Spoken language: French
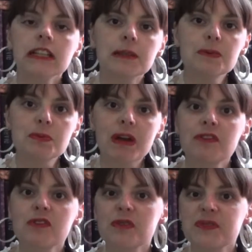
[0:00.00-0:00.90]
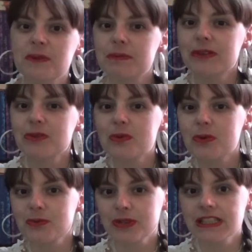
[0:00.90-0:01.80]
Et puis parfois on sait pas
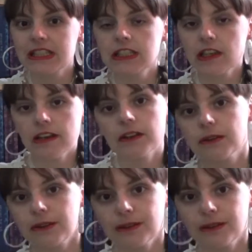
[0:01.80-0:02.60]
trop en fait lesquels